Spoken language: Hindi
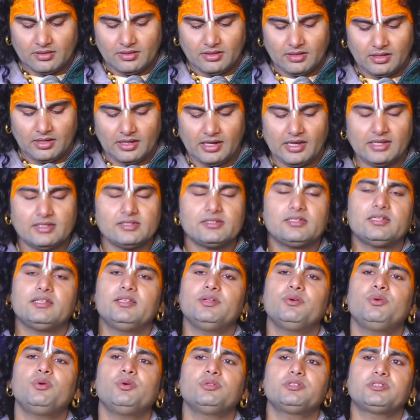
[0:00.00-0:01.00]
आंसर
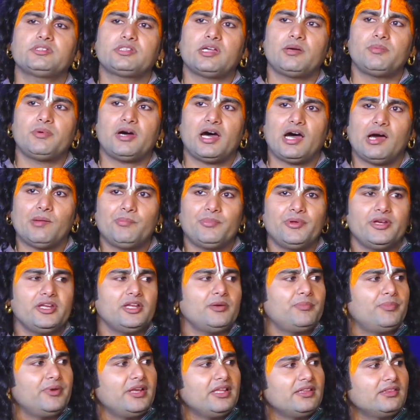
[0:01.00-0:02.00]
देखो सब अपने
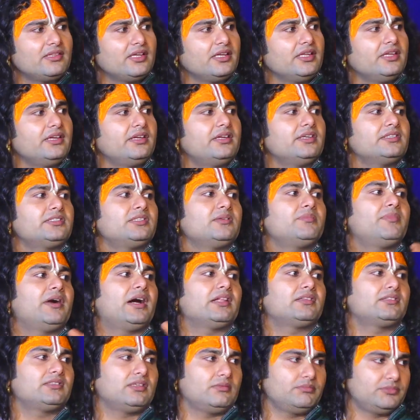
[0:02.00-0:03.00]
अपने तरीके से
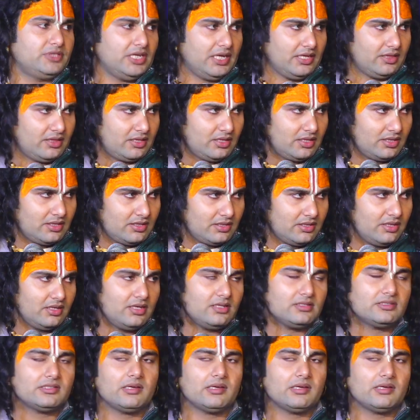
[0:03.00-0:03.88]
बात समझाते हैं ना